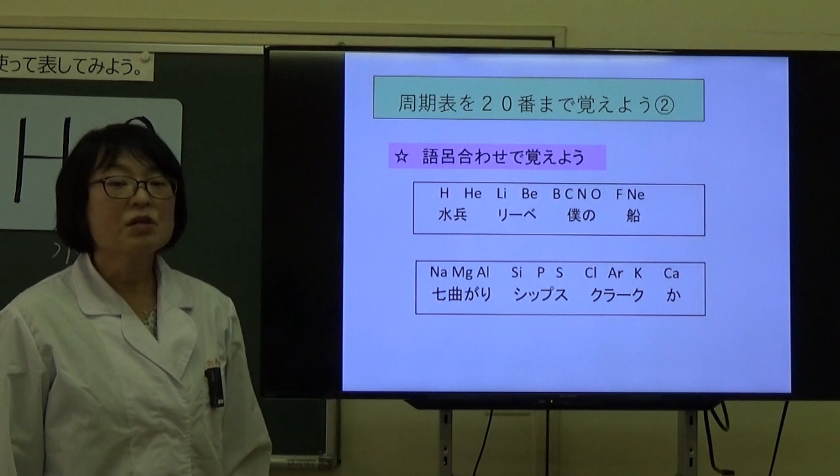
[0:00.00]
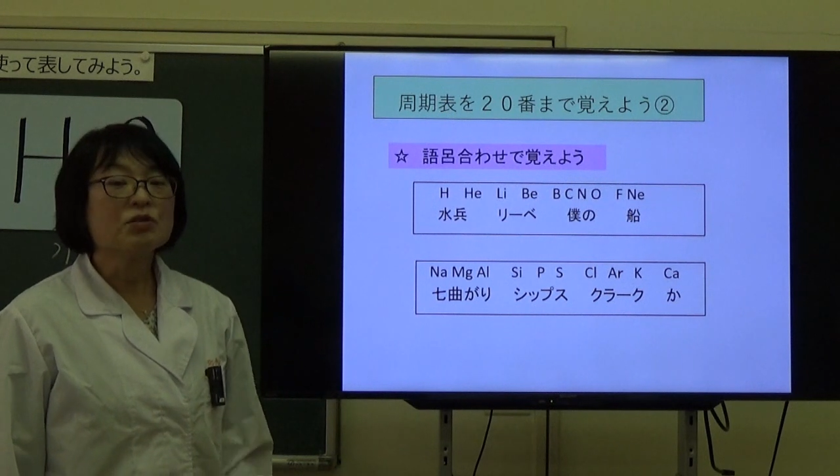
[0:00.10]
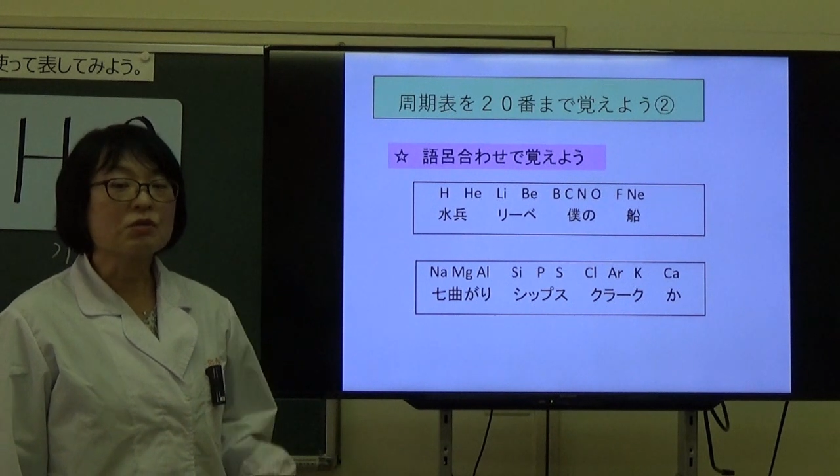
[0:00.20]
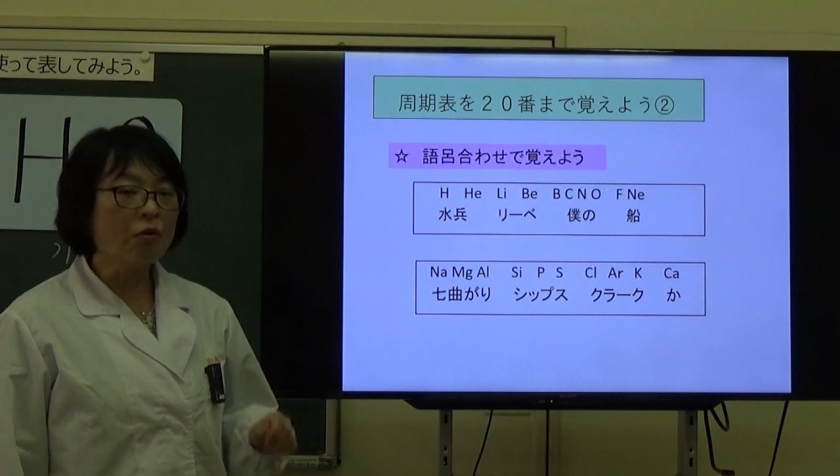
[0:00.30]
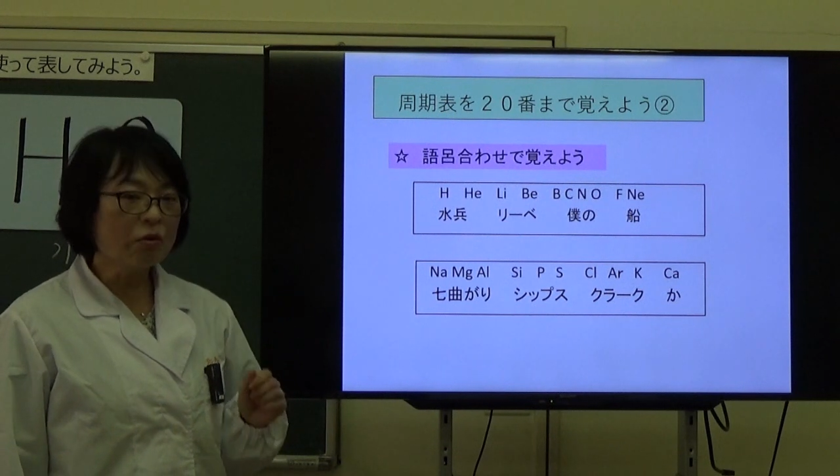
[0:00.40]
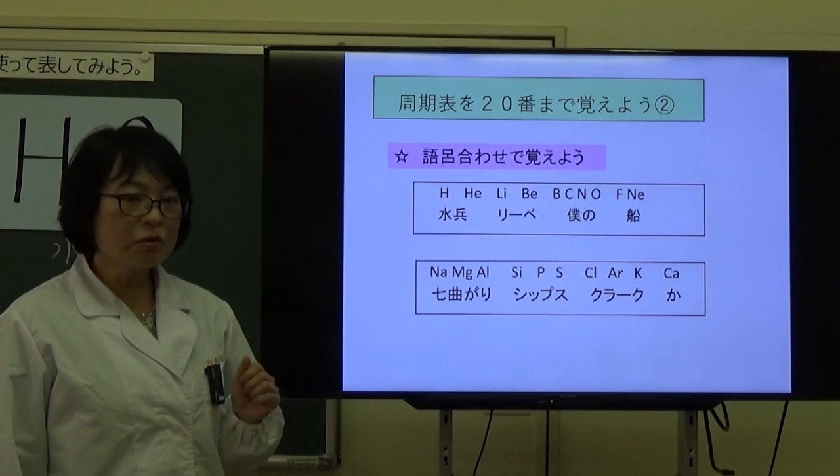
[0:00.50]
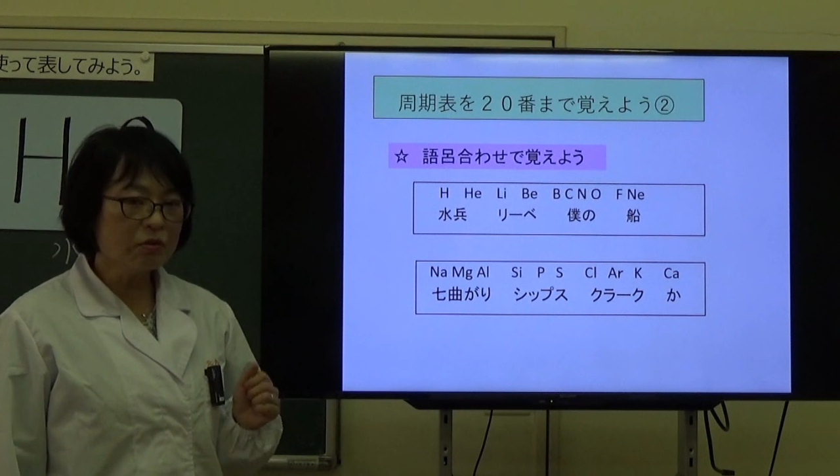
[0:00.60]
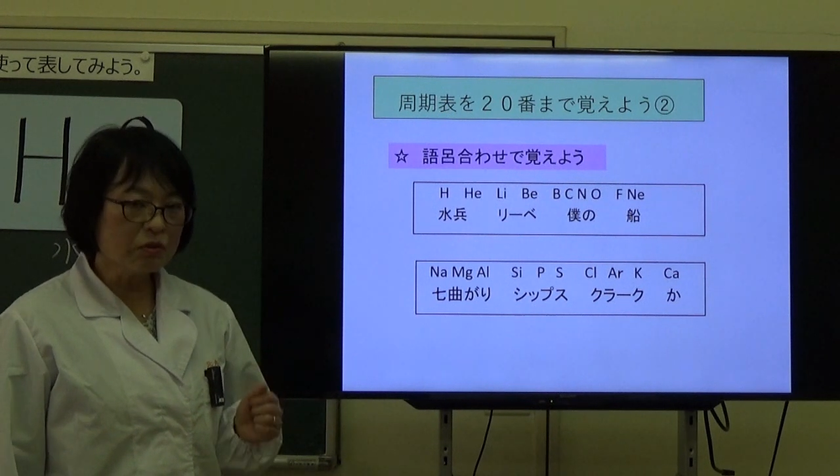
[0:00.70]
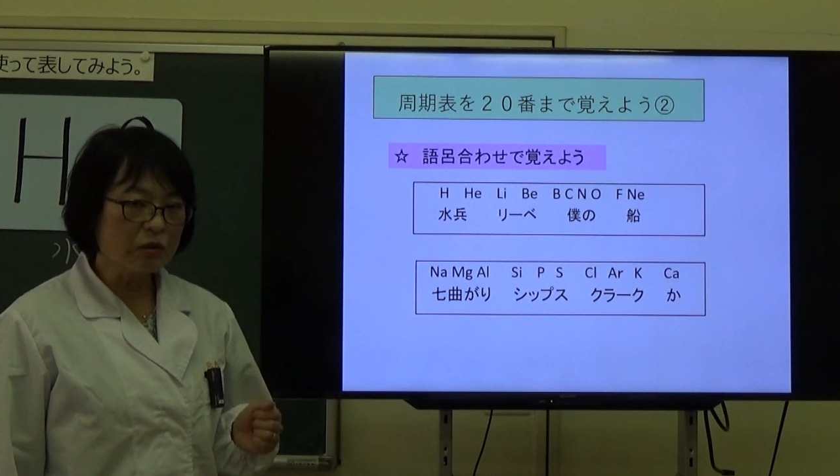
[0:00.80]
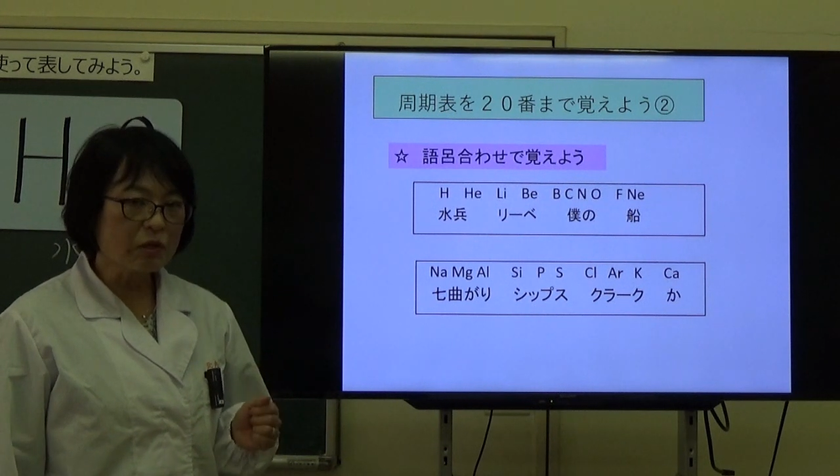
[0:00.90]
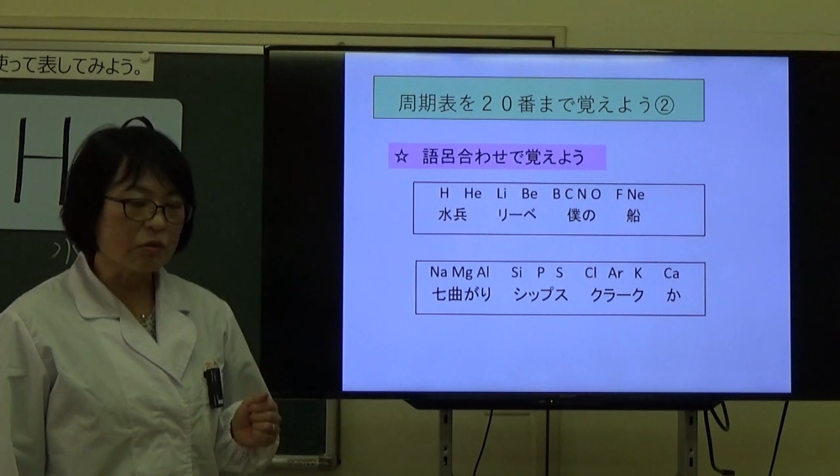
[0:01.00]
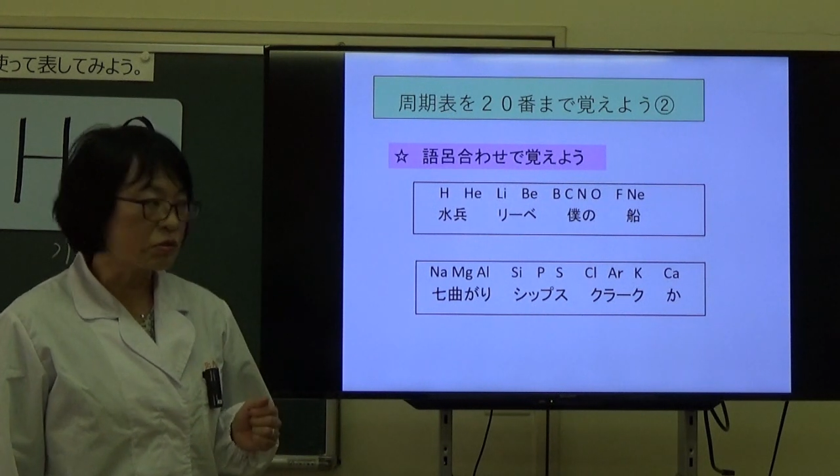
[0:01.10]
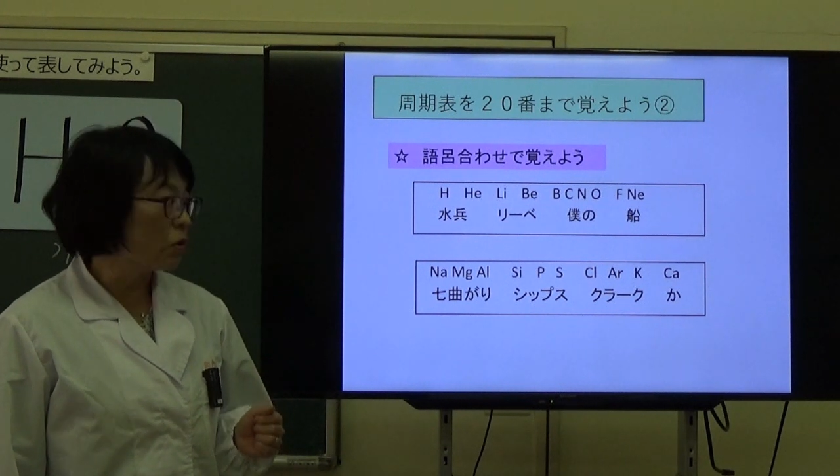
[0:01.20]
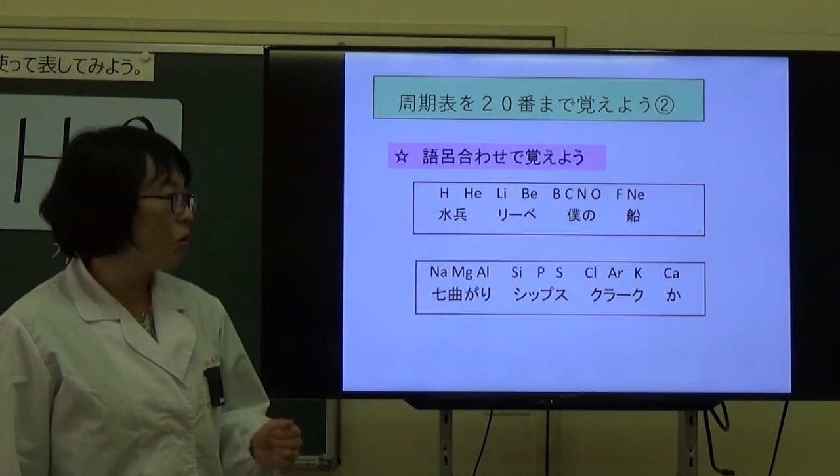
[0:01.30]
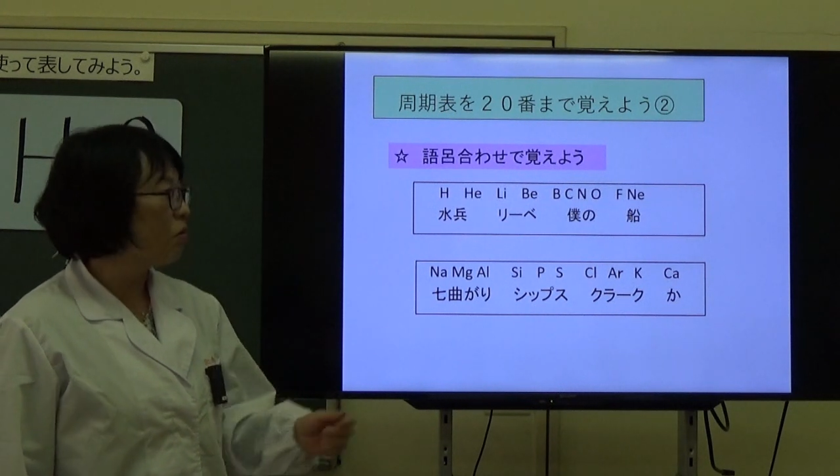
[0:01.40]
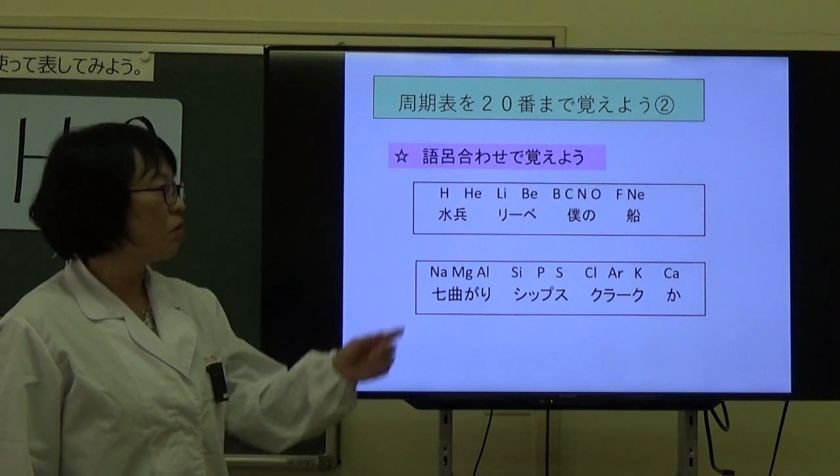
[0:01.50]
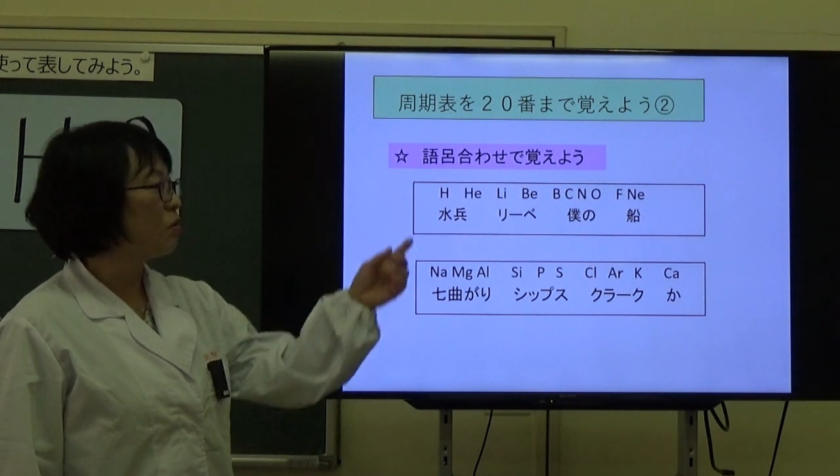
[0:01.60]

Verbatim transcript: そういう時こそ